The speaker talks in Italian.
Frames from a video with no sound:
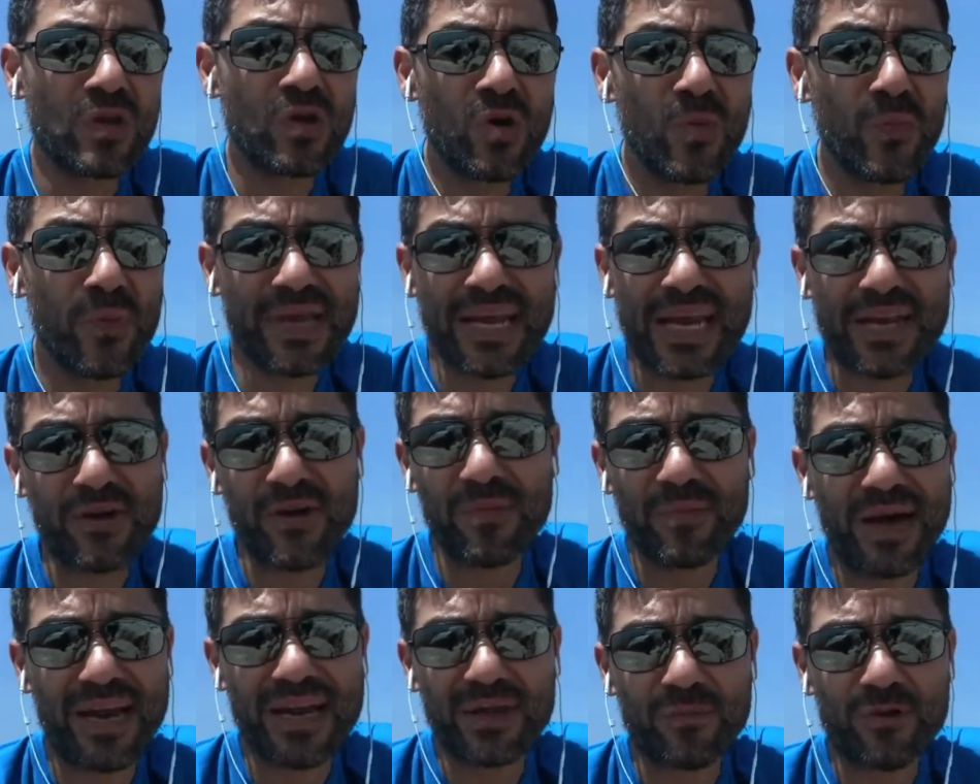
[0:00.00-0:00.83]
perché hanno il
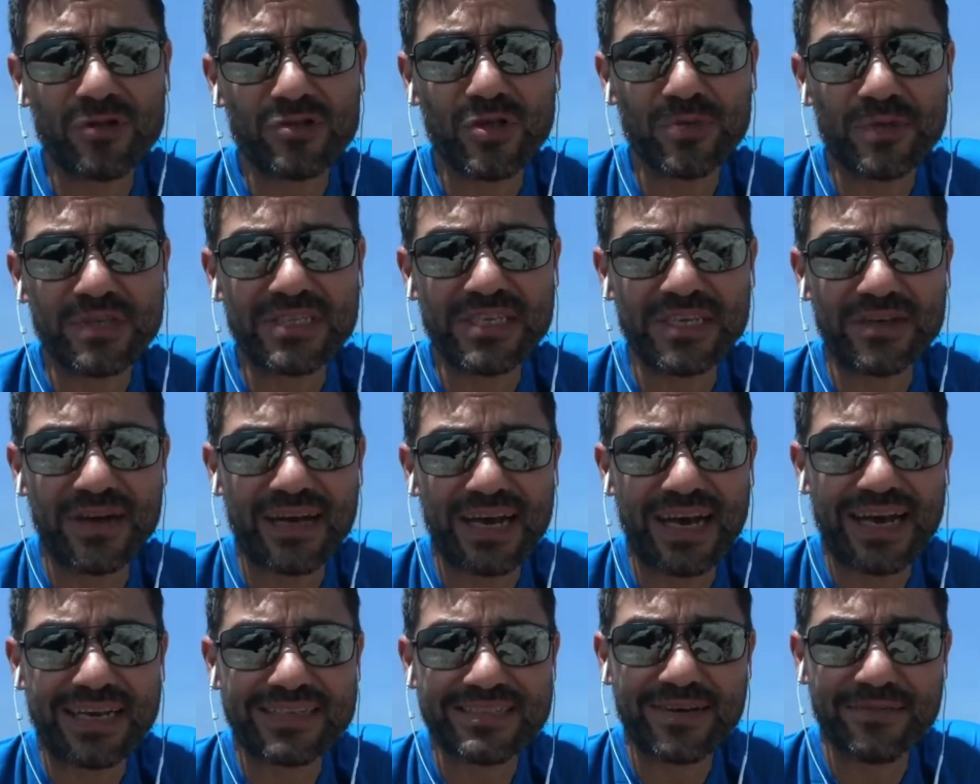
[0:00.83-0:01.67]
mare molto vicino a
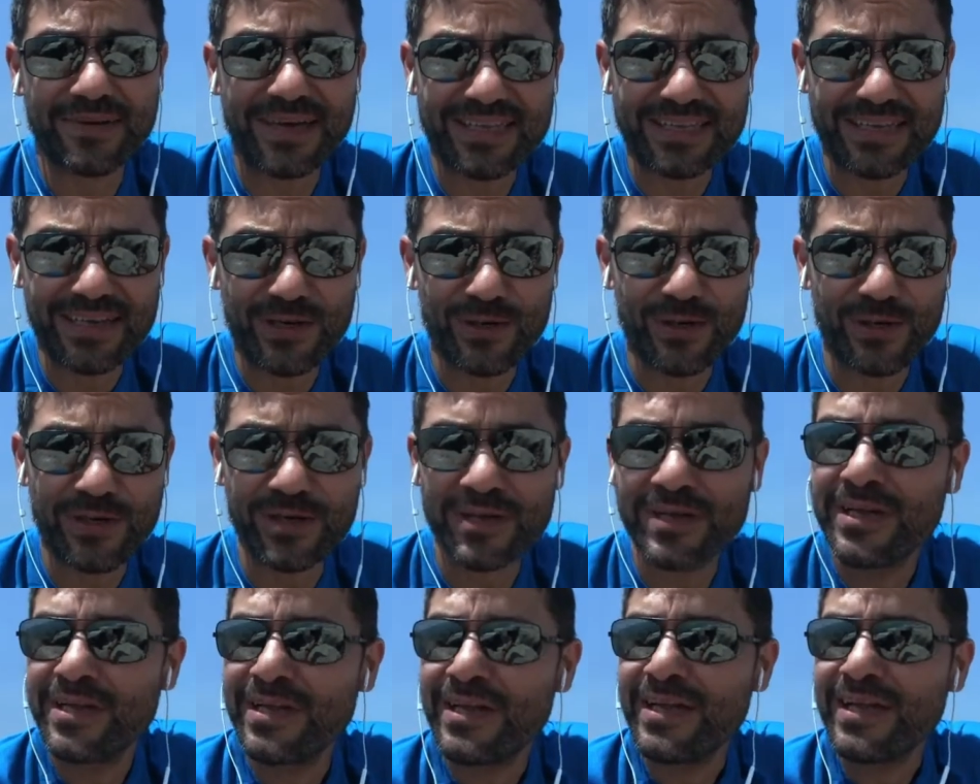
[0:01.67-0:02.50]
casa, beati loro.
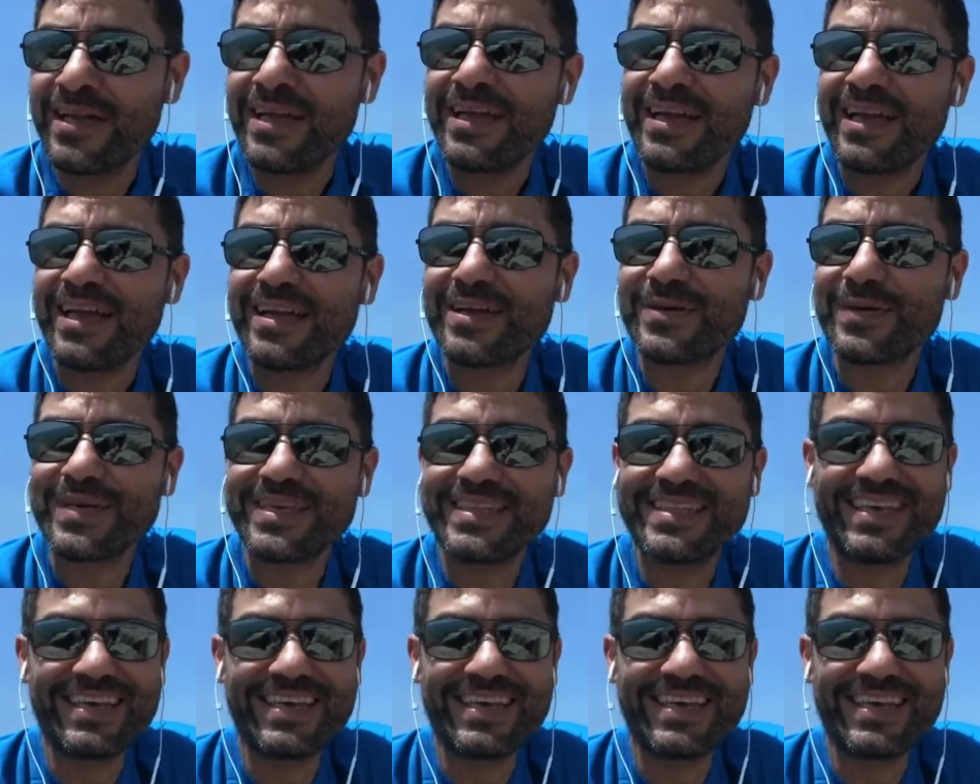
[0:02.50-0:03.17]
E quindi,